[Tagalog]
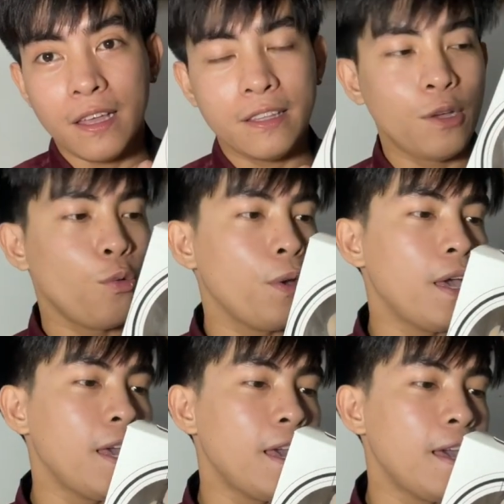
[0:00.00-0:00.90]
Ni
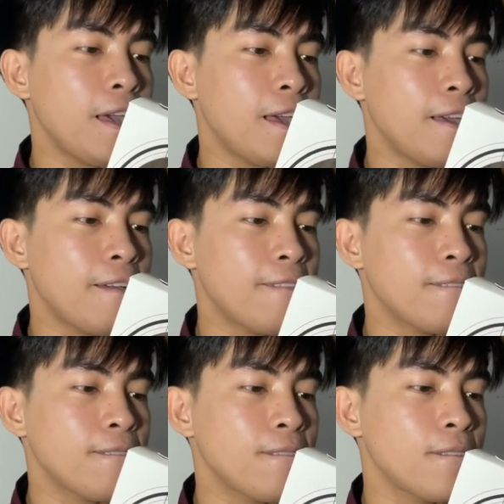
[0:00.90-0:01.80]
Wing.
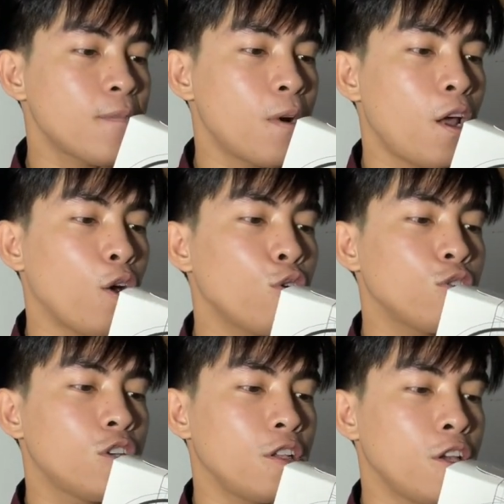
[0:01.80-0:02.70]
Wala kayo dyan.